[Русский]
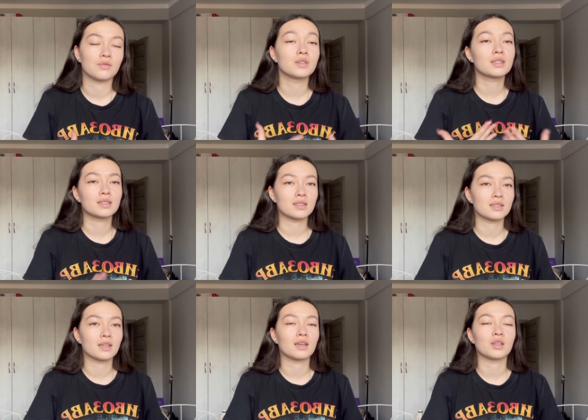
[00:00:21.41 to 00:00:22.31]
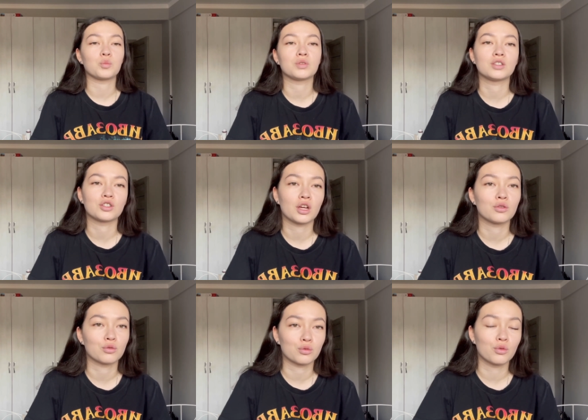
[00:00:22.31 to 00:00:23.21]
высказаться и поддержать
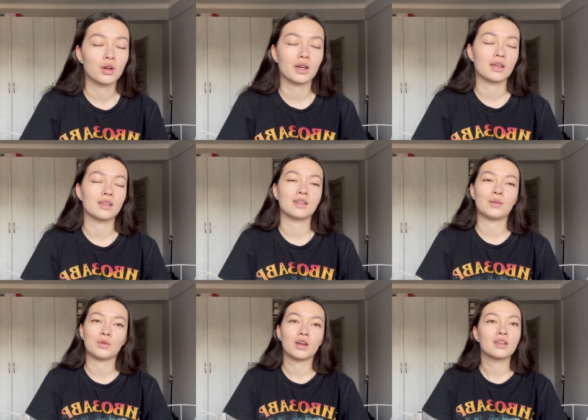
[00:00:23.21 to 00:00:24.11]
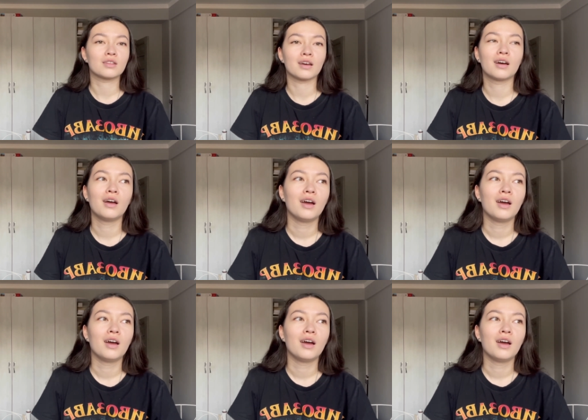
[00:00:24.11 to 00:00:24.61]
друг друга, и для меня это